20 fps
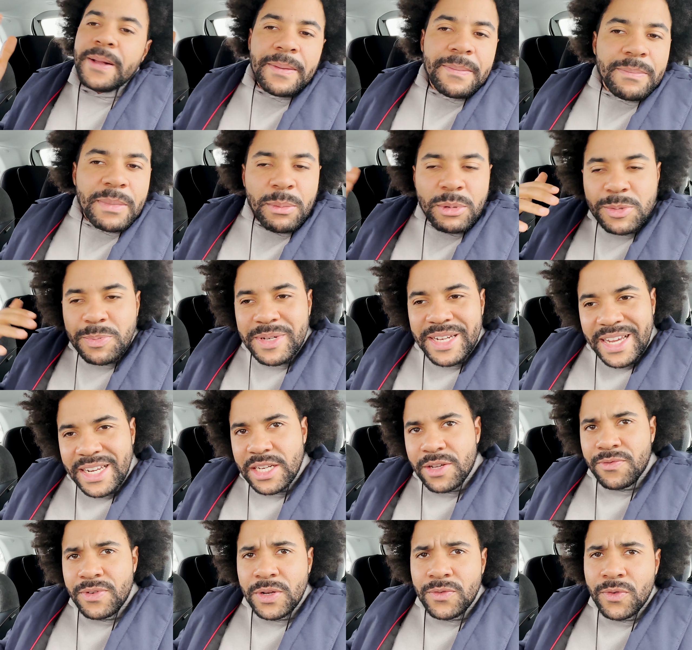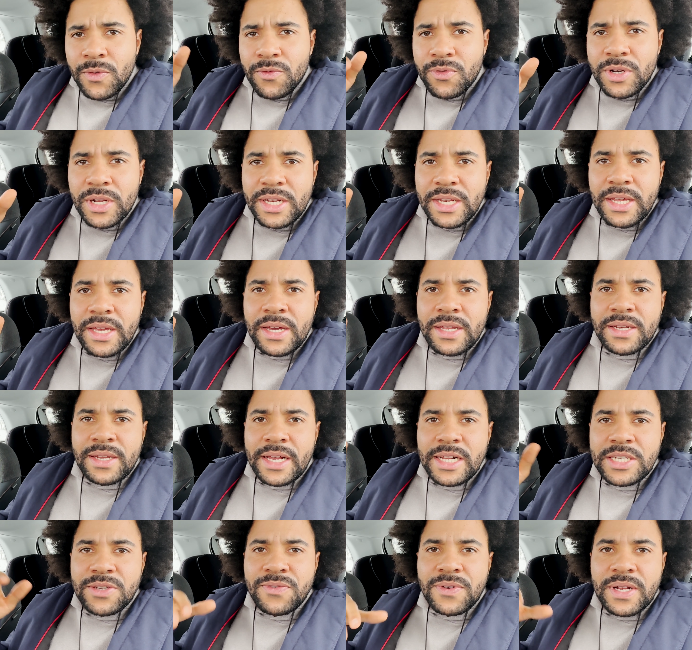Man muss bedenken, der 4500 e hat einen
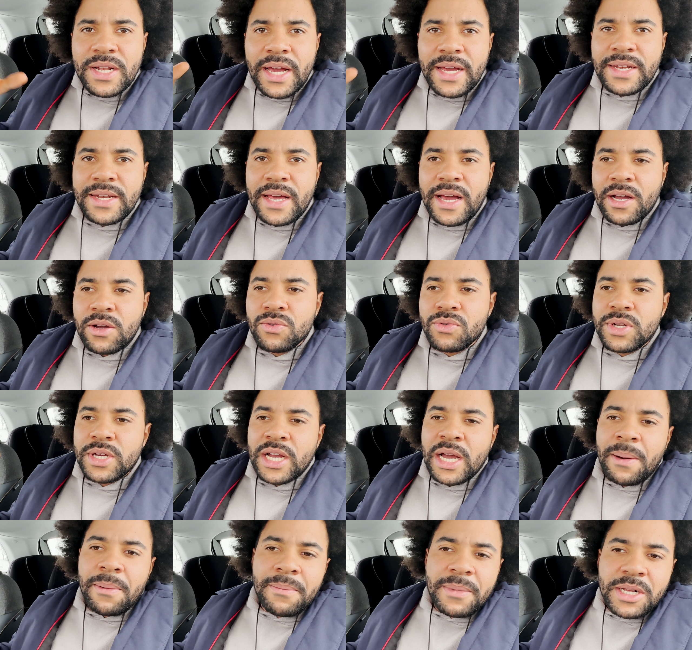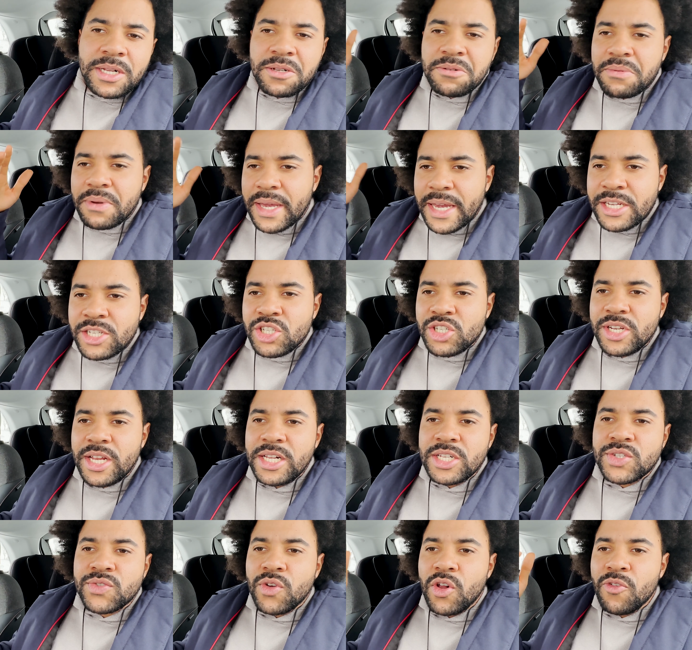relativ kleinen Akku, da kann man mal recht
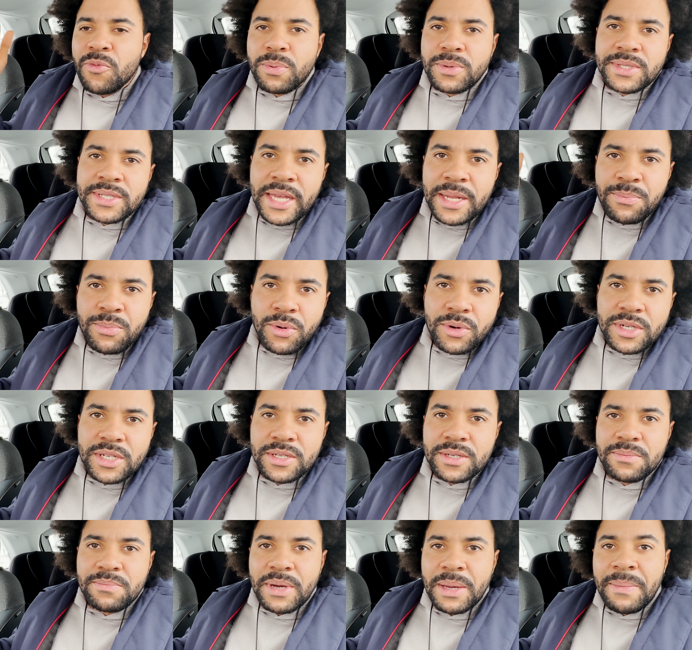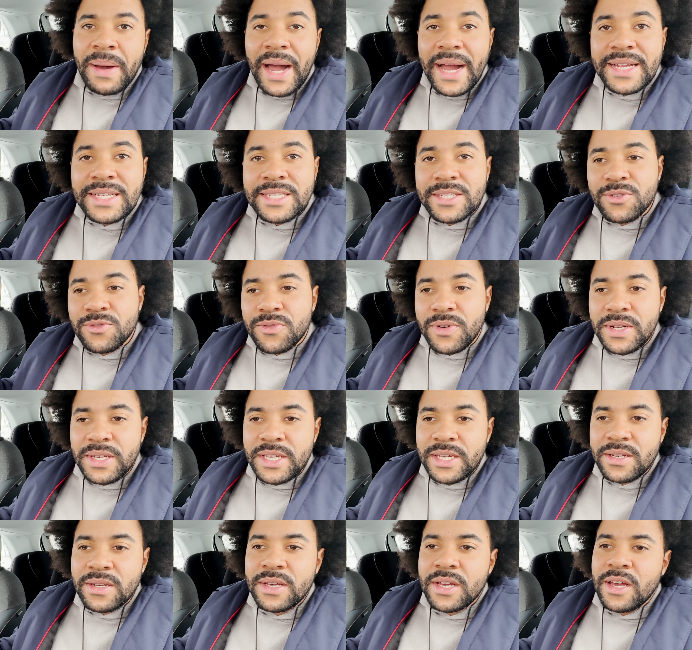schnell 12 Prozentpunkte beim Heizen
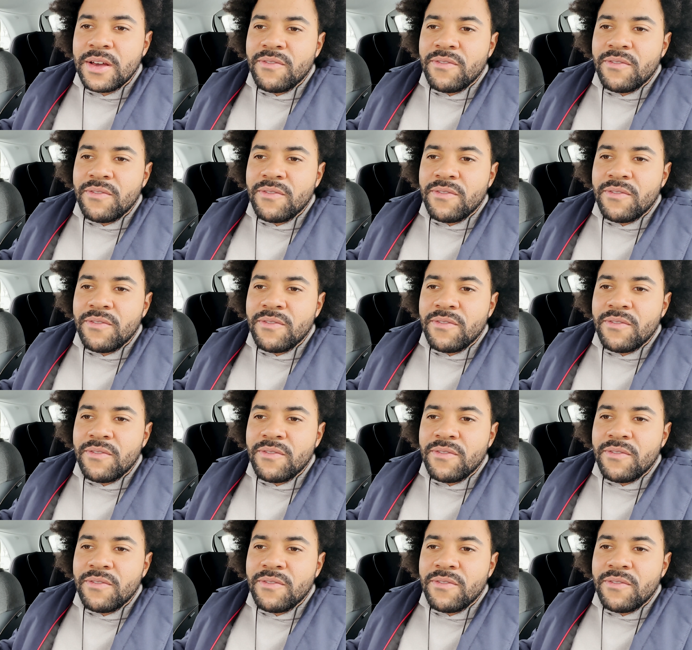verlieren,